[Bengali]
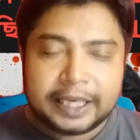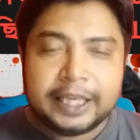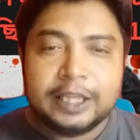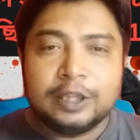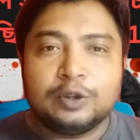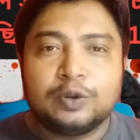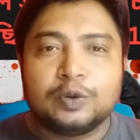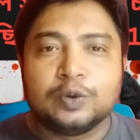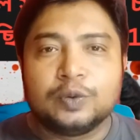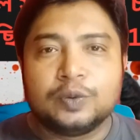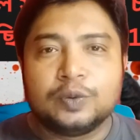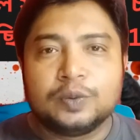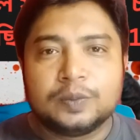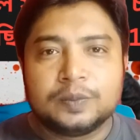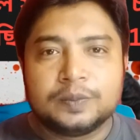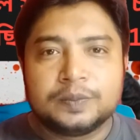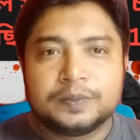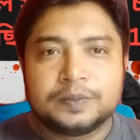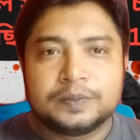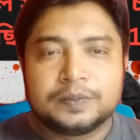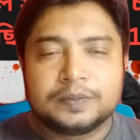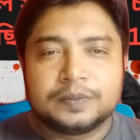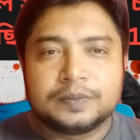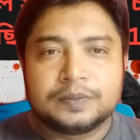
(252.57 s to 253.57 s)
কিন্তু
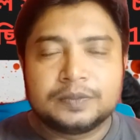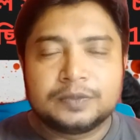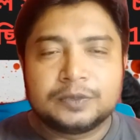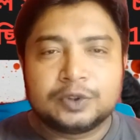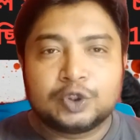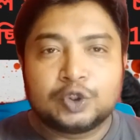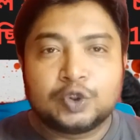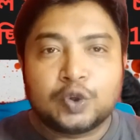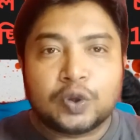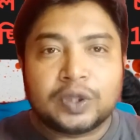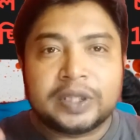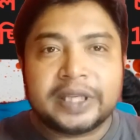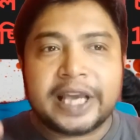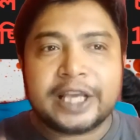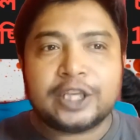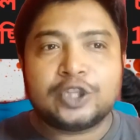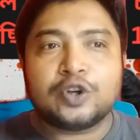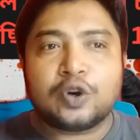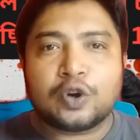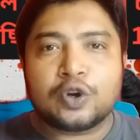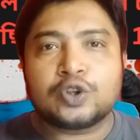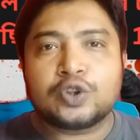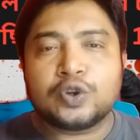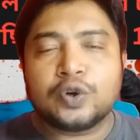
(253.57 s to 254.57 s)
যদি এই
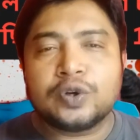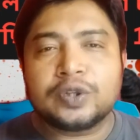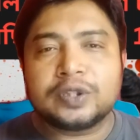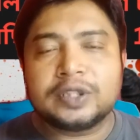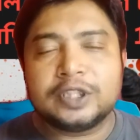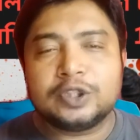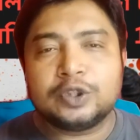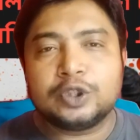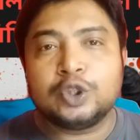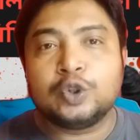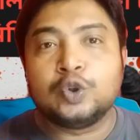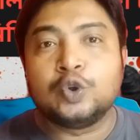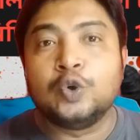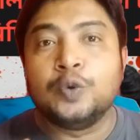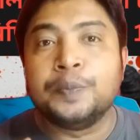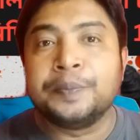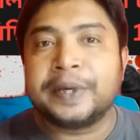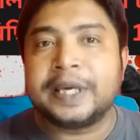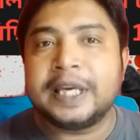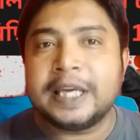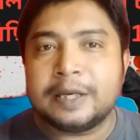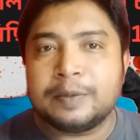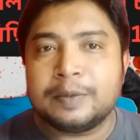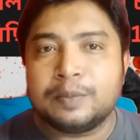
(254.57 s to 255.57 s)
জনশক্তি যদি
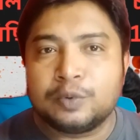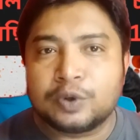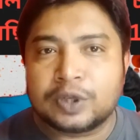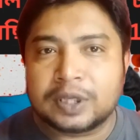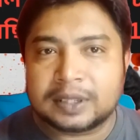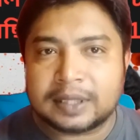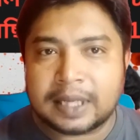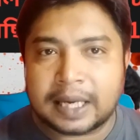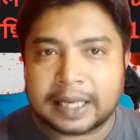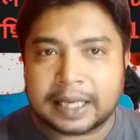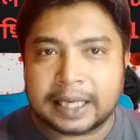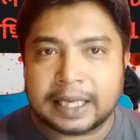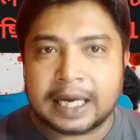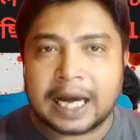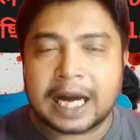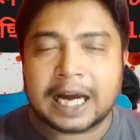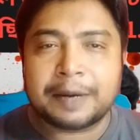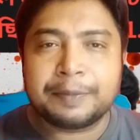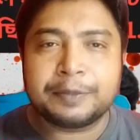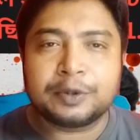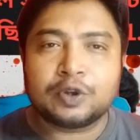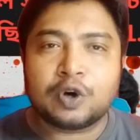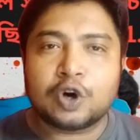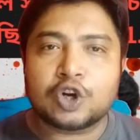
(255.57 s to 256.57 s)
হুমকির মুখে থাকে
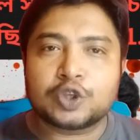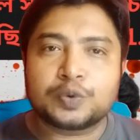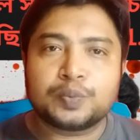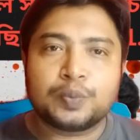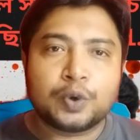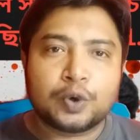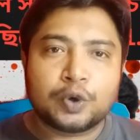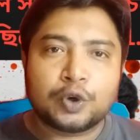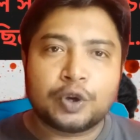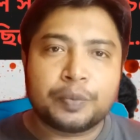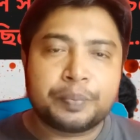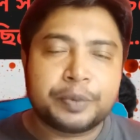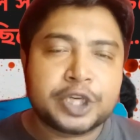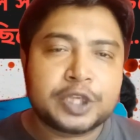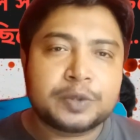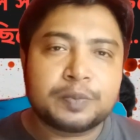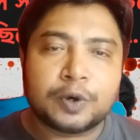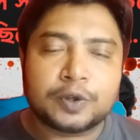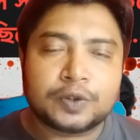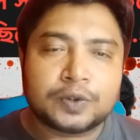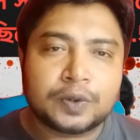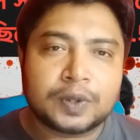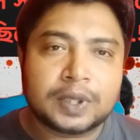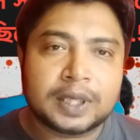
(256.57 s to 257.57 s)
আগামী দশ পনেরো বিশ
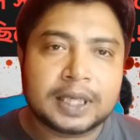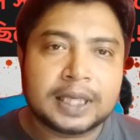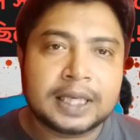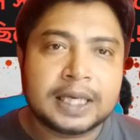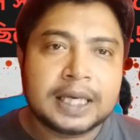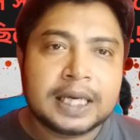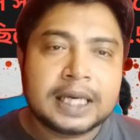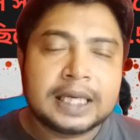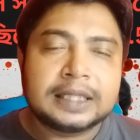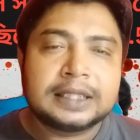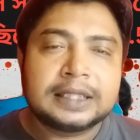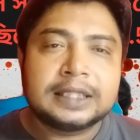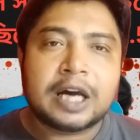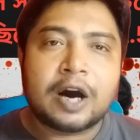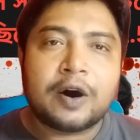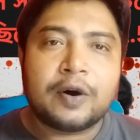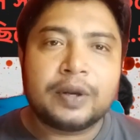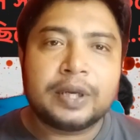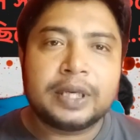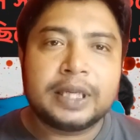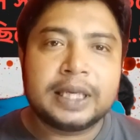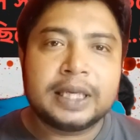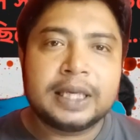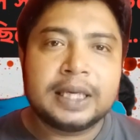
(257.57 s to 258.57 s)
বছরে
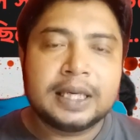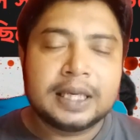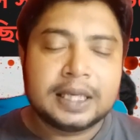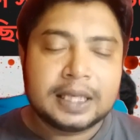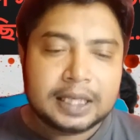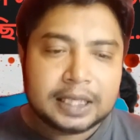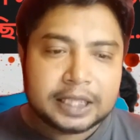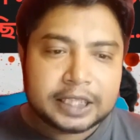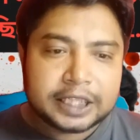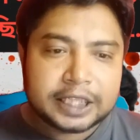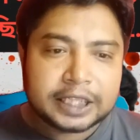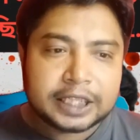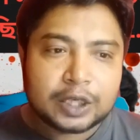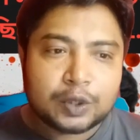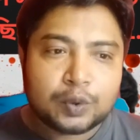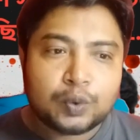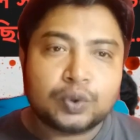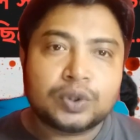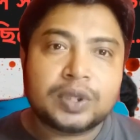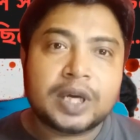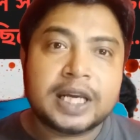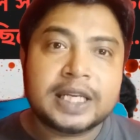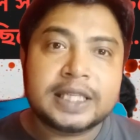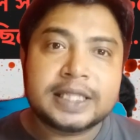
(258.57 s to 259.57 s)
তাহলে সেটা
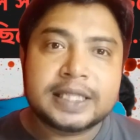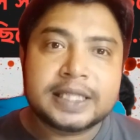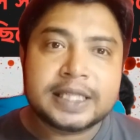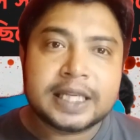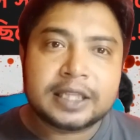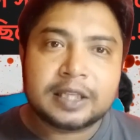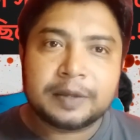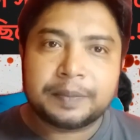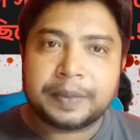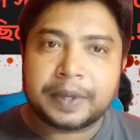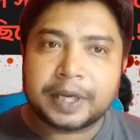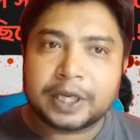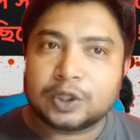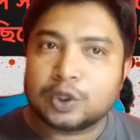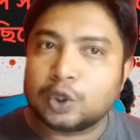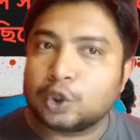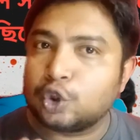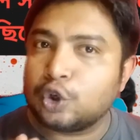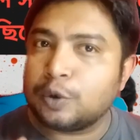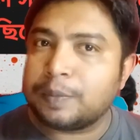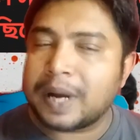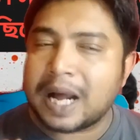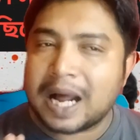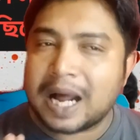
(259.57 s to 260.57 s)
কোথায় যেতে পারে
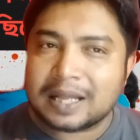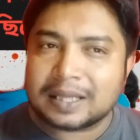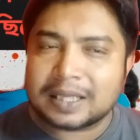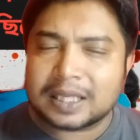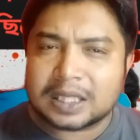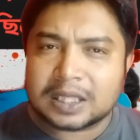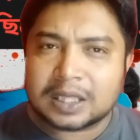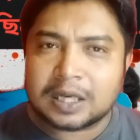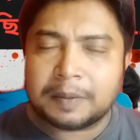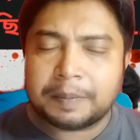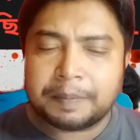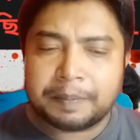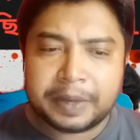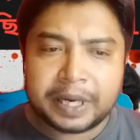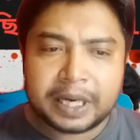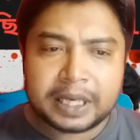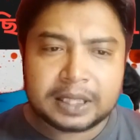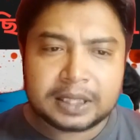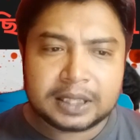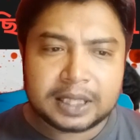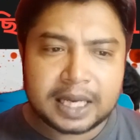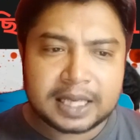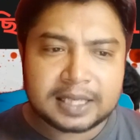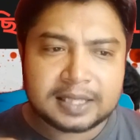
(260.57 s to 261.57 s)
যদিও বাংলাদেশ
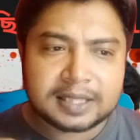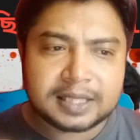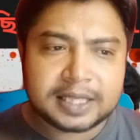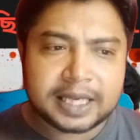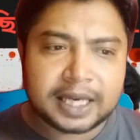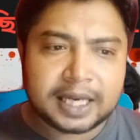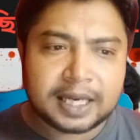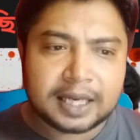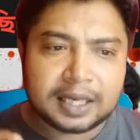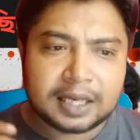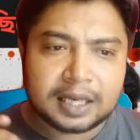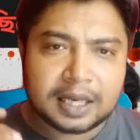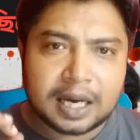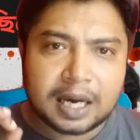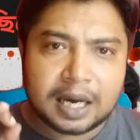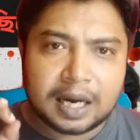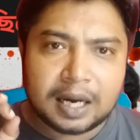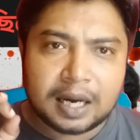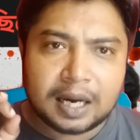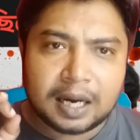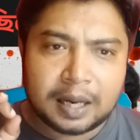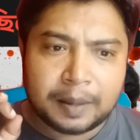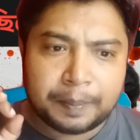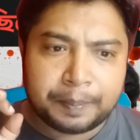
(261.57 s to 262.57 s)
গভর্নমেন্ট হ্যাজ টেকেন
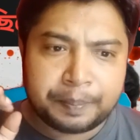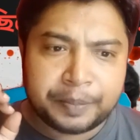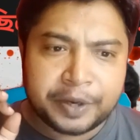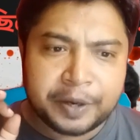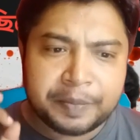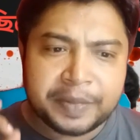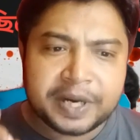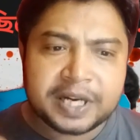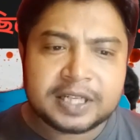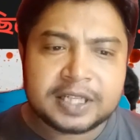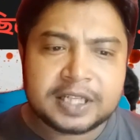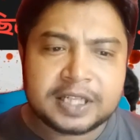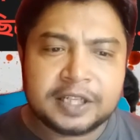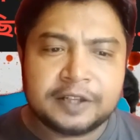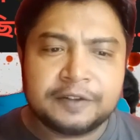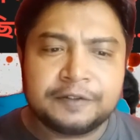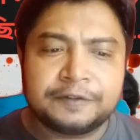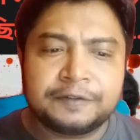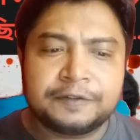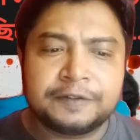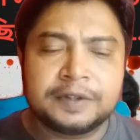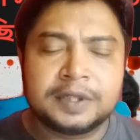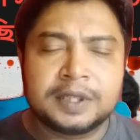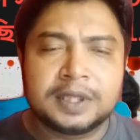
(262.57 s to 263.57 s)
প্রিমেটিভ